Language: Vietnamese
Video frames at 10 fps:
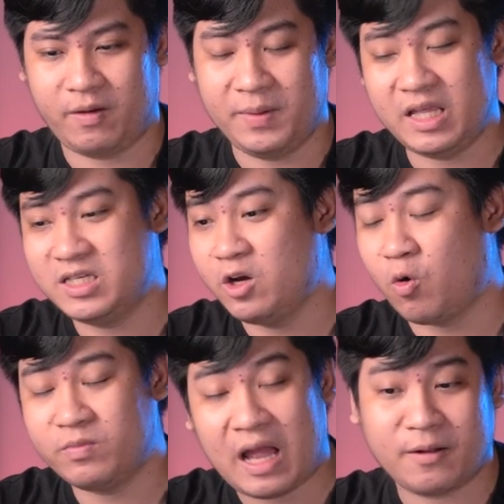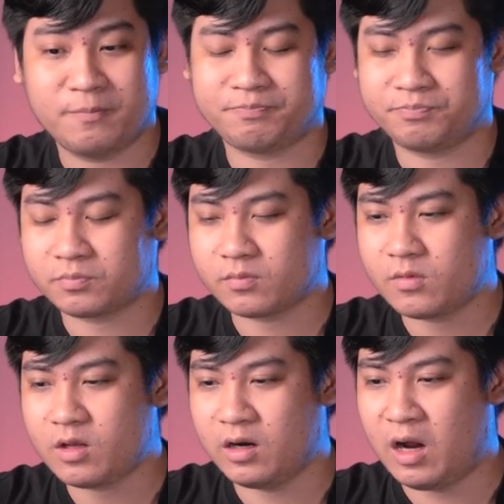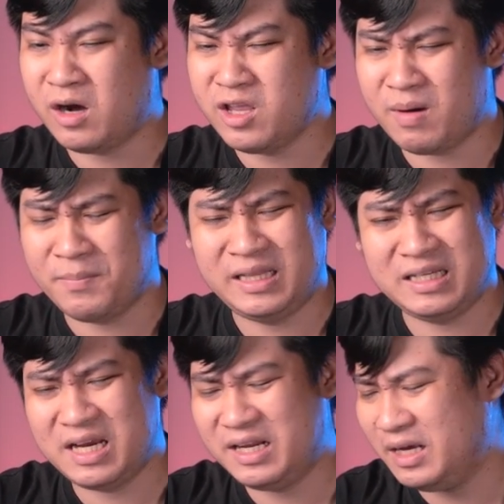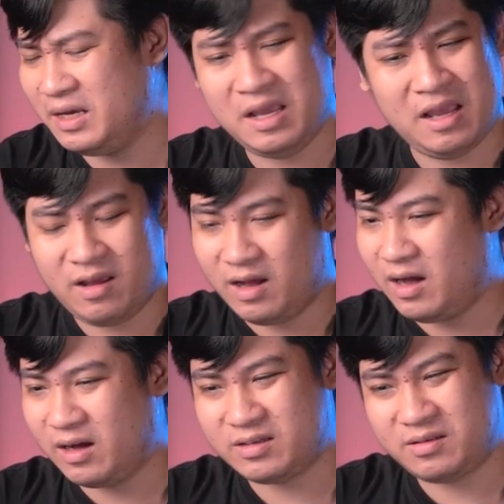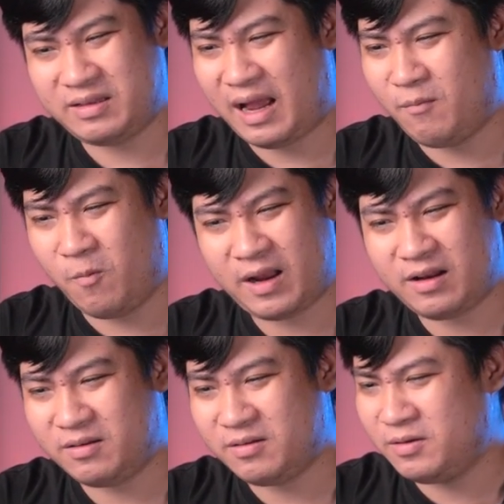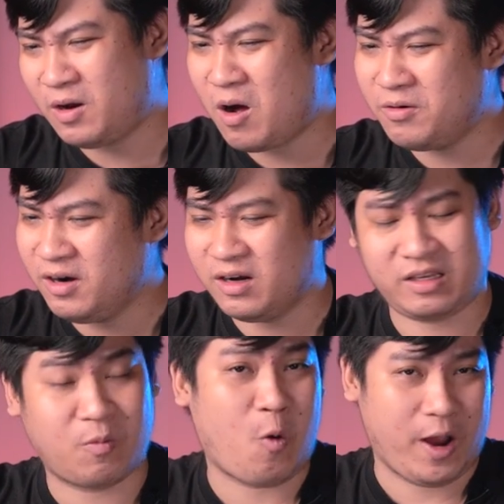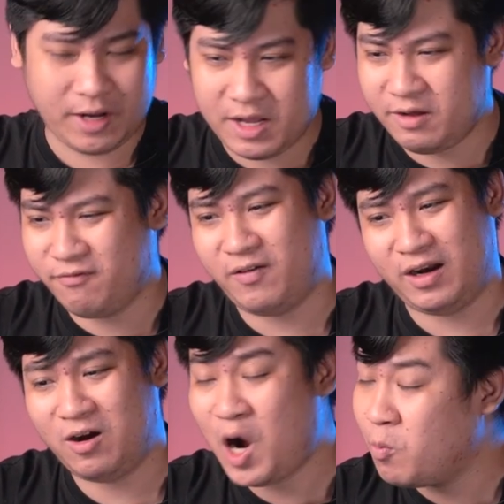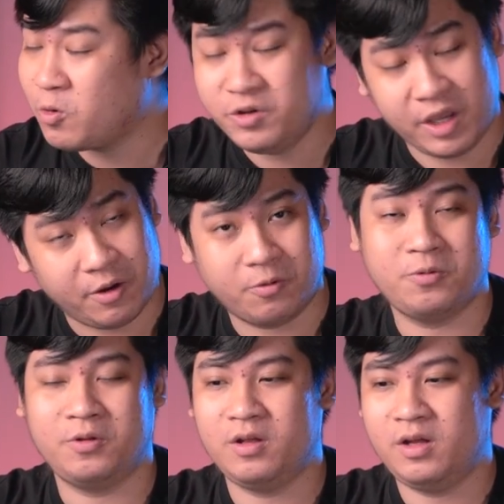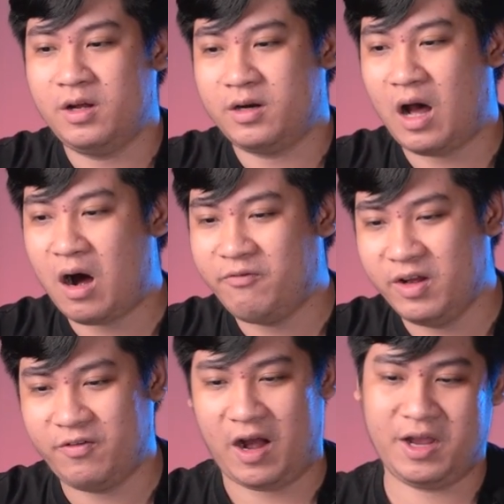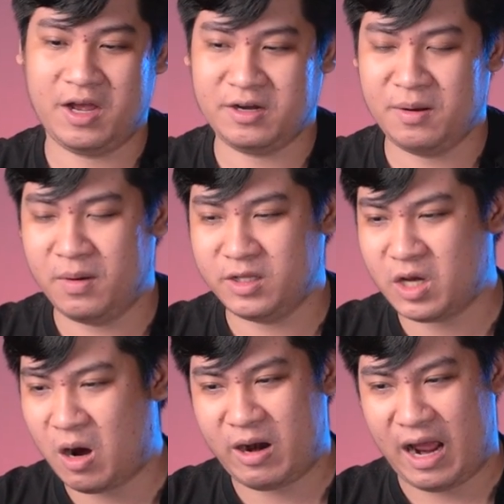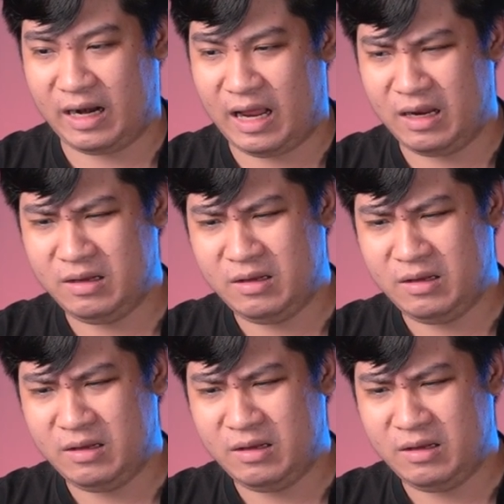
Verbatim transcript: và BTC cũng tăng đó nhưng mà BTC thì uh, tăng một cách nó rất là trong hoài nghi và nó không có nhiều đó vì vậy á, nên mình cho rằng là